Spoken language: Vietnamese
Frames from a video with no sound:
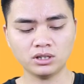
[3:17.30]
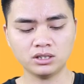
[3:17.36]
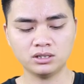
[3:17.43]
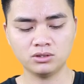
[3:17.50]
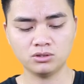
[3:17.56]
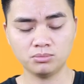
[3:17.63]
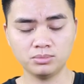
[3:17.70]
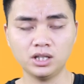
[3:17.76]
có thể
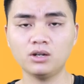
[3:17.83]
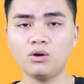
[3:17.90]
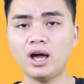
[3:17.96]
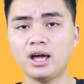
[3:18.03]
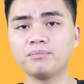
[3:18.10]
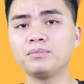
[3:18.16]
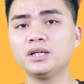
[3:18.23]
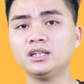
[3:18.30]
sử dụng những cái
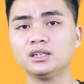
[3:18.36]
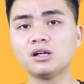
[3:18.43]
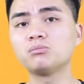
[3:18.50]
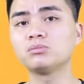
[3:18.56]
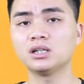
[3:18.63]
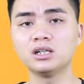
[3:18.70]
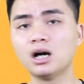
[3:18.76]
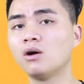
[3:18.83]
loại pin
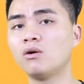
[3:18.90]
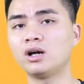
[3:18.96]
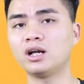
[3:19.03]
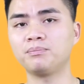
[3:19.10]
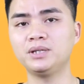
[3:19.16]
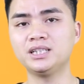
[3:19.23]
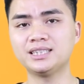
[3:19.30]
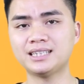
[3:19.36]
thông thường hoặc
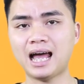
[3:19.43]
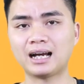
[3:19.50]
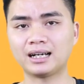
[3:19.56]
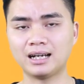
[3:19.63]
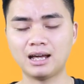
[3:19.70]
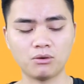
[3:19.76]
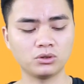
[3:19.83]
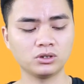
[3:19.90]
là pin sạc
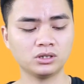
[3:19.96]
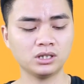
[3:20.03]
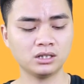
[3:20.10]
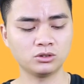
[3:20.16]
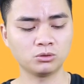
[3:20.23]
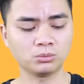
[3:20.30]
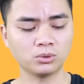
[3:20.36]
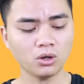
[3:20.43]
đều có thể
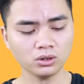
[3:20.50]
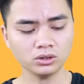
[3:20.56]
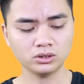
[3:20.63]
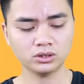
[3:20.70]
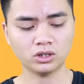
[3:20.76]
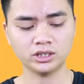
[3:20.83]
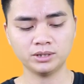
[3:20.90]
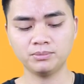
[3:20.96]
dùng tốt
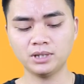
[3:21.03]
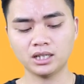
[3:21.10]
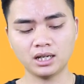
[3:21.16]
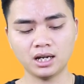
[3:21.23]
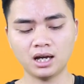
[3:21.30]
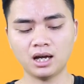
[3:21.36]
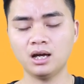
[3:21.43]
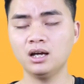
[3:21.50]
cho chiếc mic
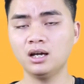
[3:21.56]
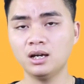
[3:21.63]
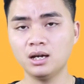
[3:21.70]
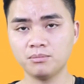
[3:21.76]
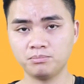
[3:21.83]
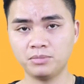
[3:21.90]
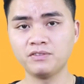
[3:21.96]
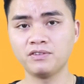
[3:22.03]

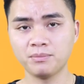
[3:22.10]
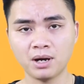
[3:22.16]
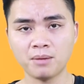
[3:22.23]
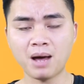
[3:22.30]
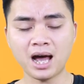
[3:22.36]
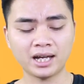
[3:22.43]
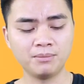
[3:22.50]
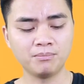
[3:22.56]
PVM
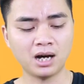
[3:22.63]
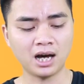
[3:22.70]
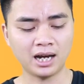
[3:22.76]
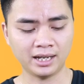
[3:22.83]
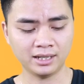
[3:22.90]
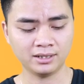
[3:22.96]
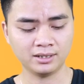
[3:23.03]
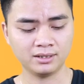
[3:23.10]
3000M
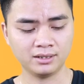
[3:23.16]
này.